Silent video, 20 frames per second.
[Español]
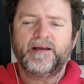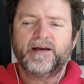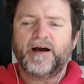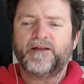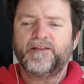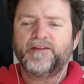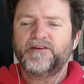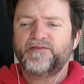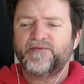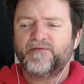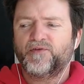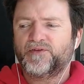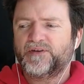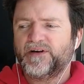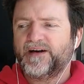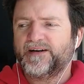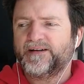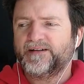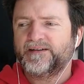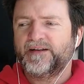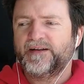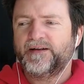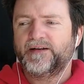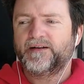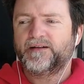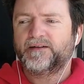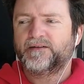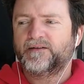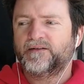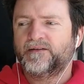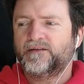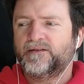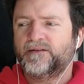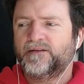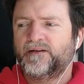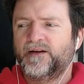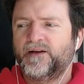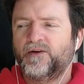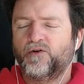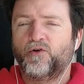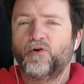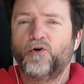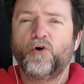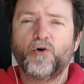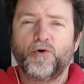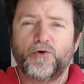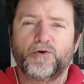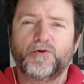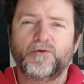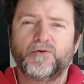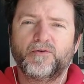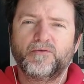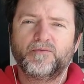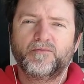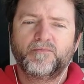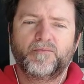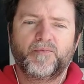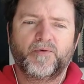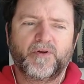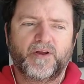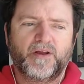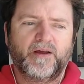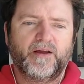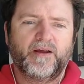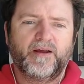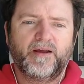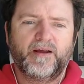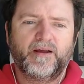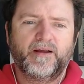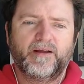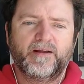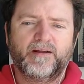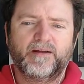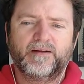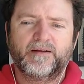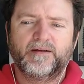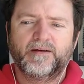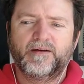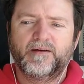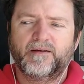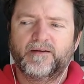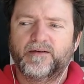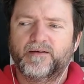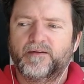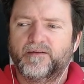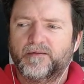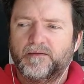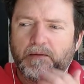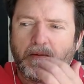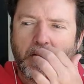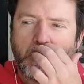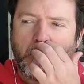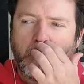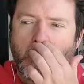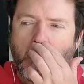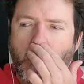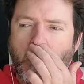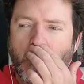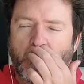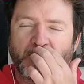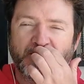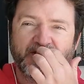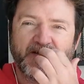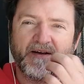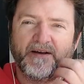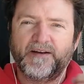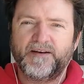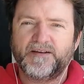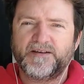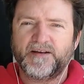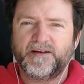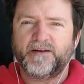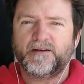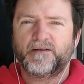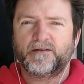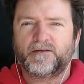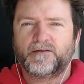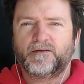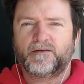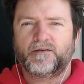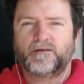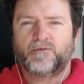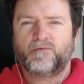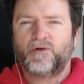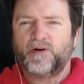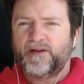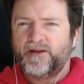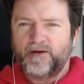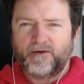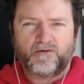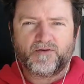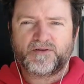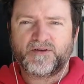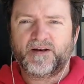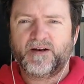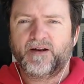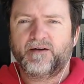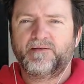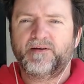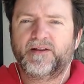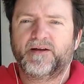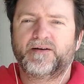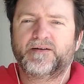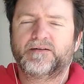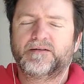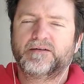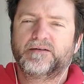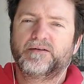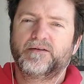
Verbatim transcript: a disfrutar de, los logros, ¿no? Porque conseguir ser cualquier cosa en la vida,